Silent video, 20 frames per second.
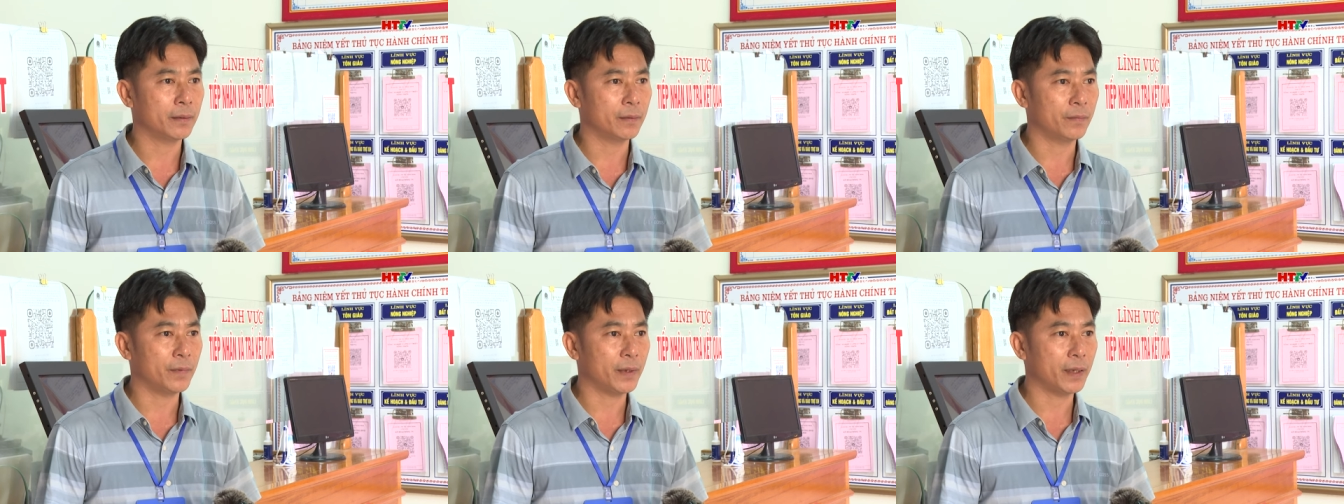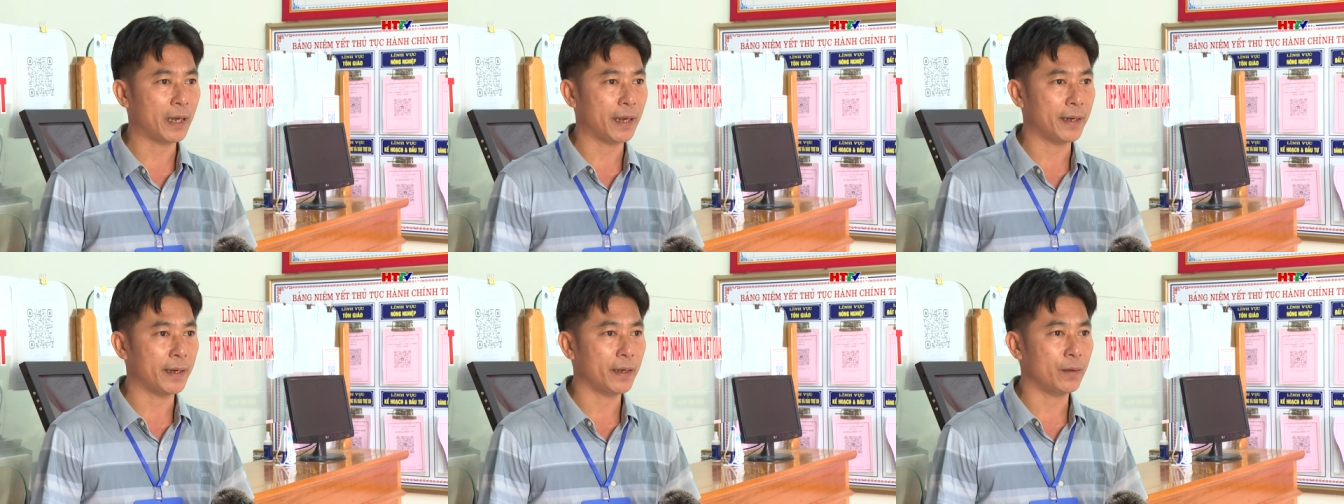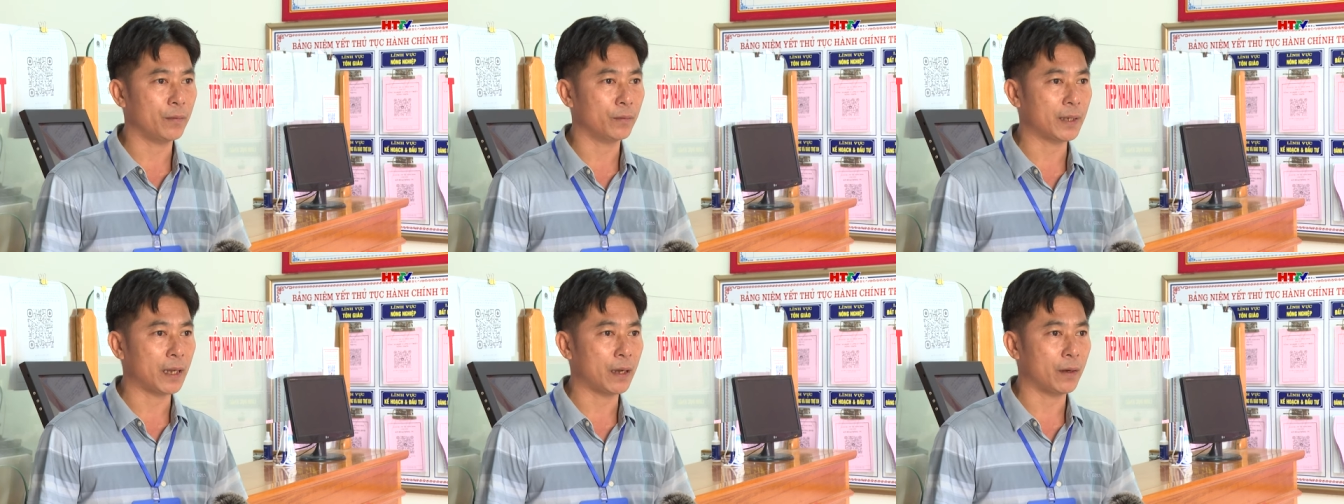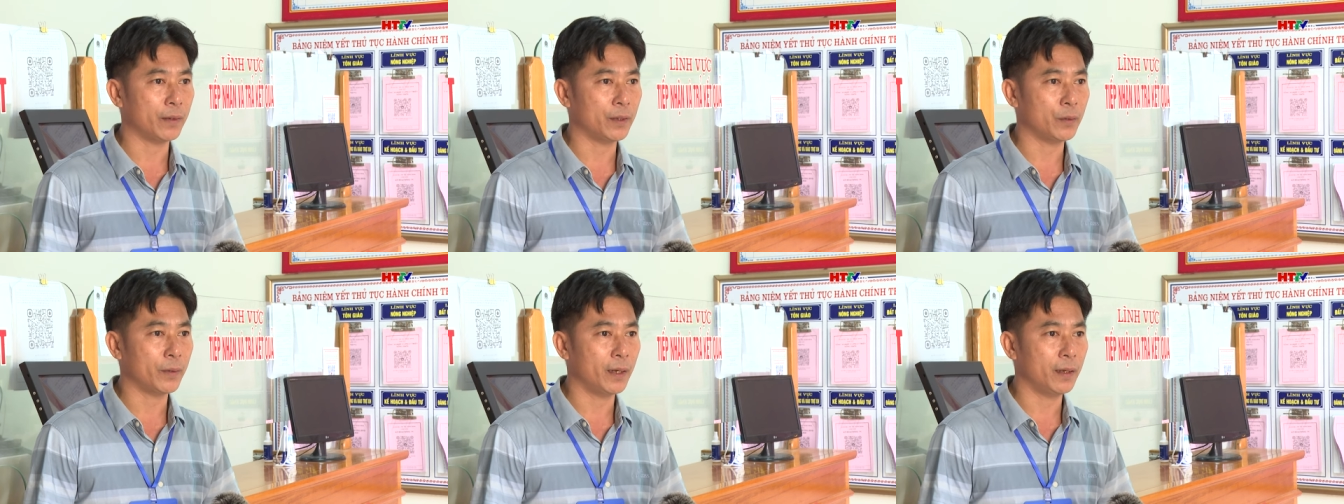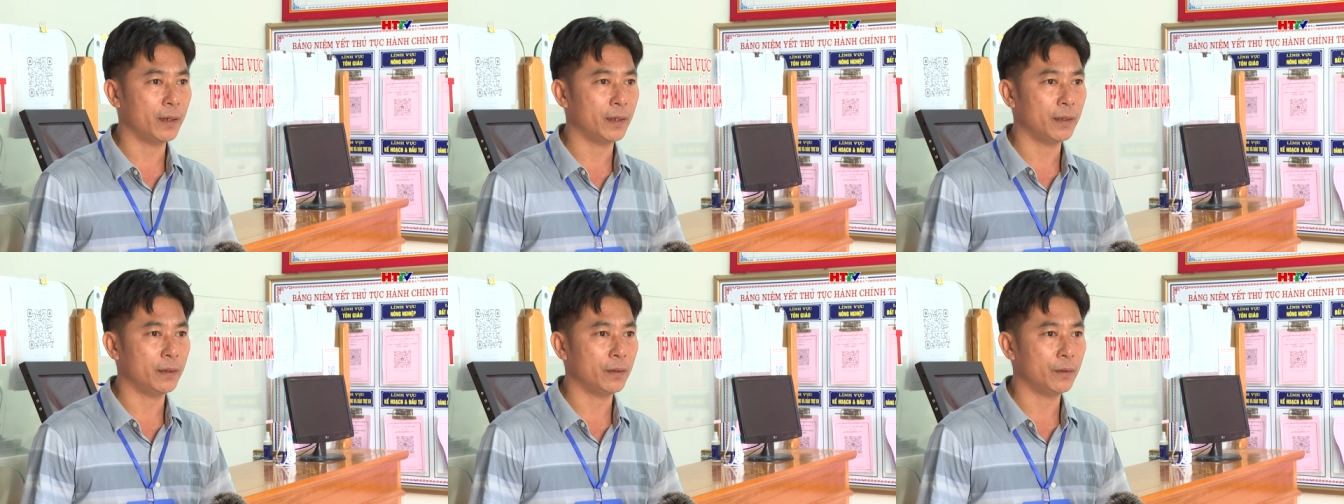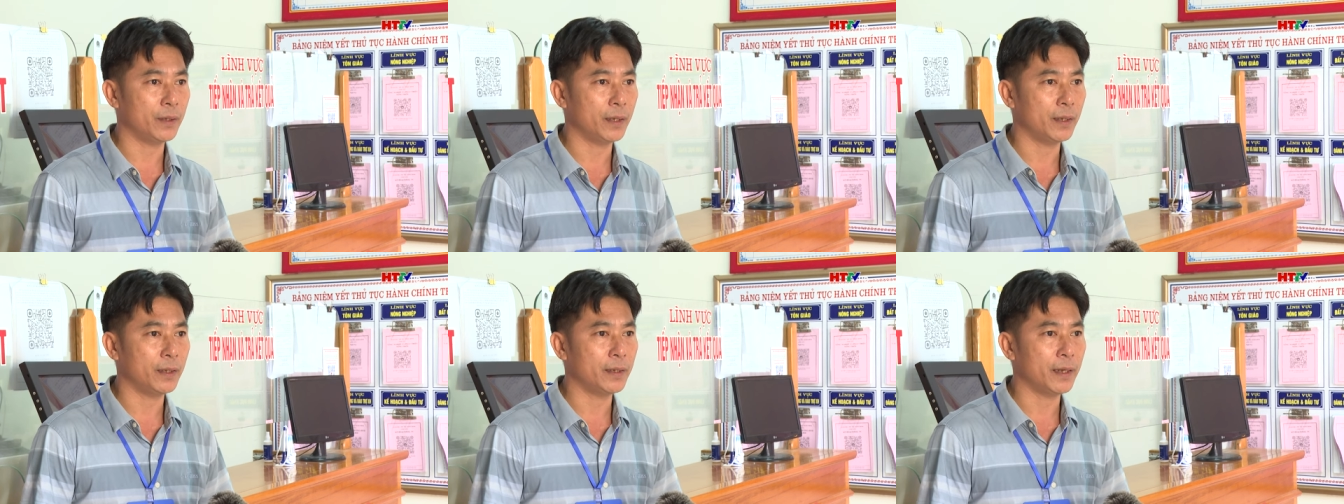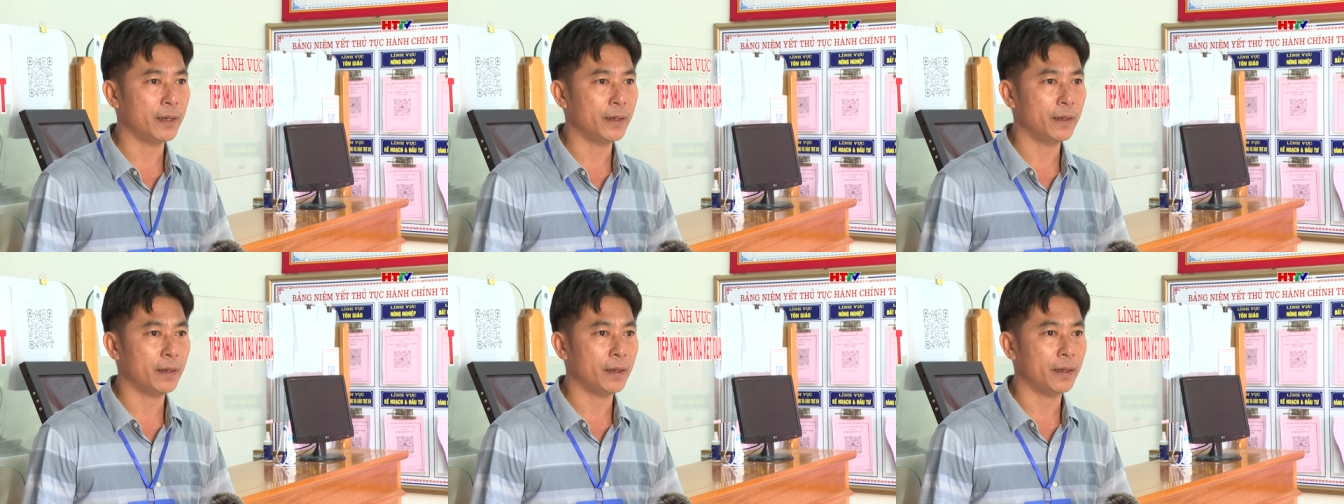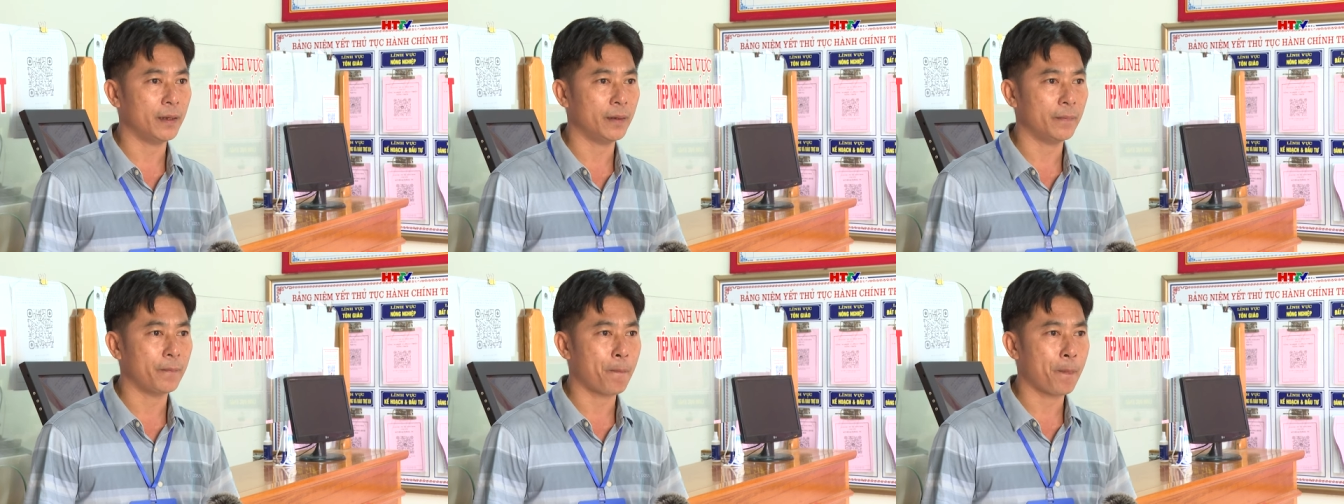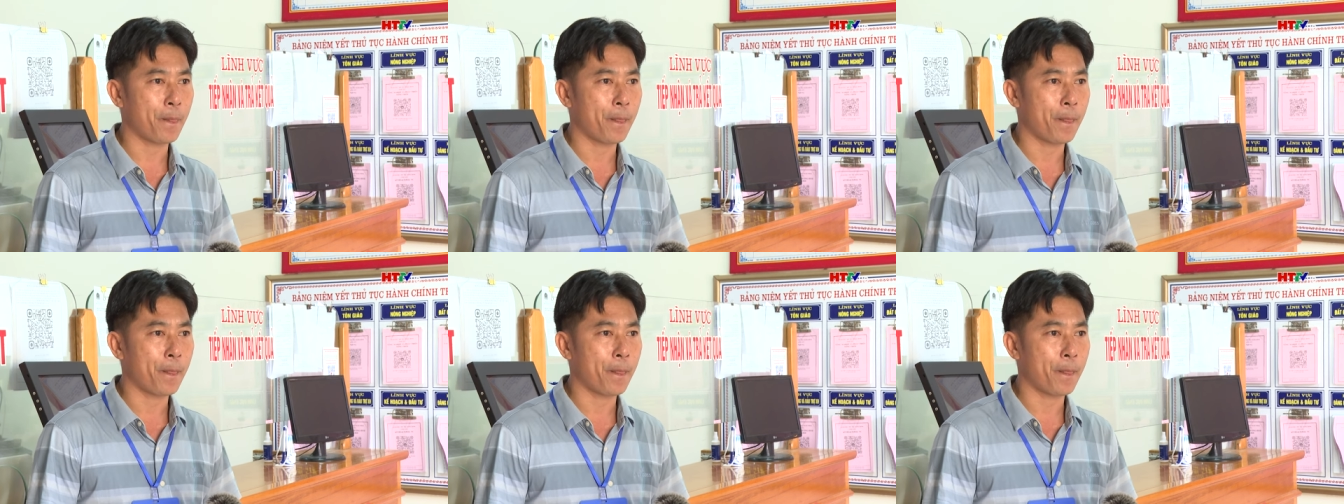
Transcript: và cái này cũng tạo cái thuận lợi cho nhân dân là